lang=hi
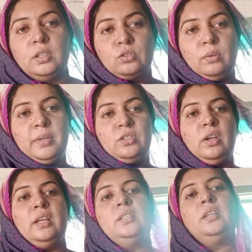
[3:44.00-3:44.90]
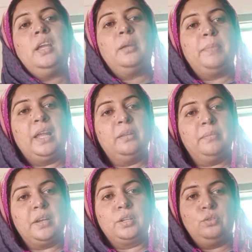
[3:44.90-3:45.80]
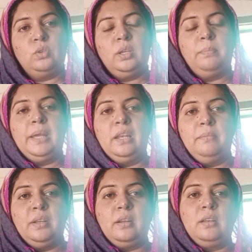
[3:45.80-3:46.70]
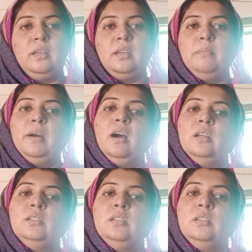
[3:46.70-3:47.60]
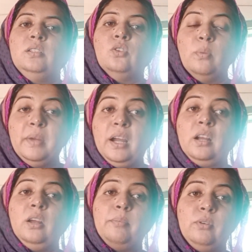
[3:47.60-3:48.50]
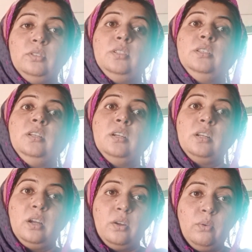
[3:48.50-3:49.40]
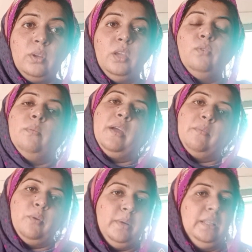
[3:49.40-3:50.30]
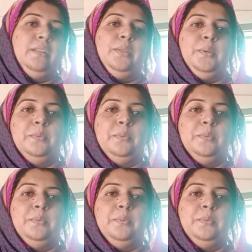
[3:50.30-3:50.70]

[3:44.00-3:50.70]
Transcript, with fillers: इसको मैं जो है जी एक प्याली में रख दूँगी प्याली में रखने के बाद जो मैं अगला प्रोसीजर करूँगी वो मैं आपको बताती हूँ